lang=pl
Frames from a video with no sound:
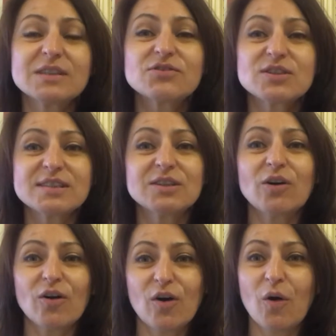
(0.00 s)
więc wszyscy
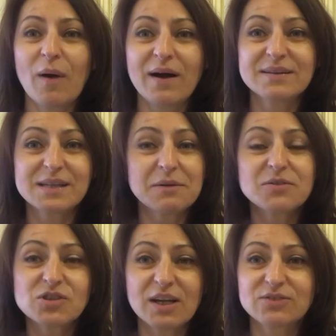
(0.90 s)
dookoła,
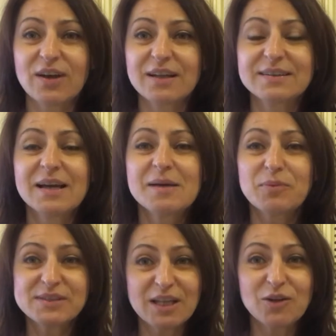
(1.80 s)
cały wszechświat,
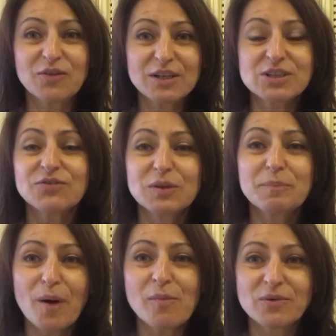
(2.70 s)
postanowili Ci w
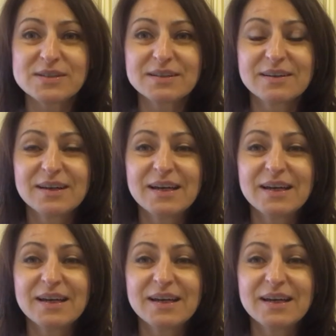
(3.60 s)
tym pomóc.